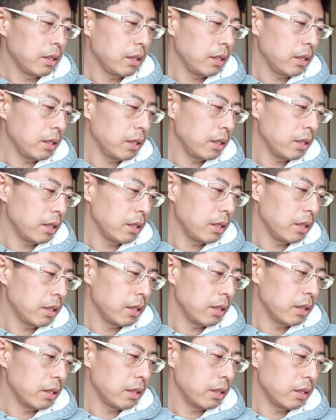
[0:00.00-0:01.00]

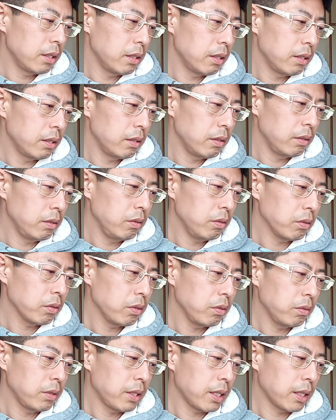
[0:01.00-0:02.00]
で、両
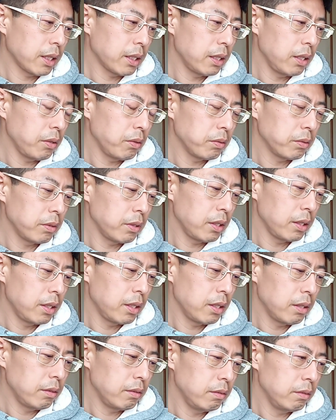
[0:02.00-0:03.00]
球団が出遅れ
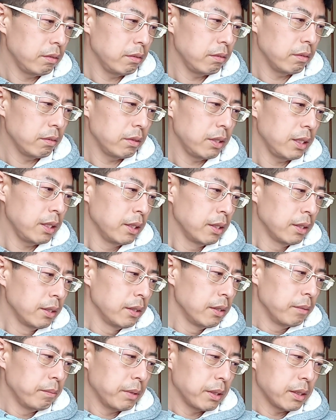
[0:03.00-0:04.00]
てる、で、
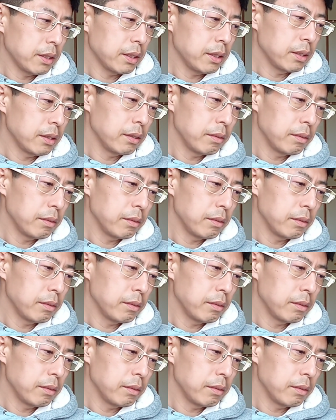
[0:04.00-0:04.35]
まあ、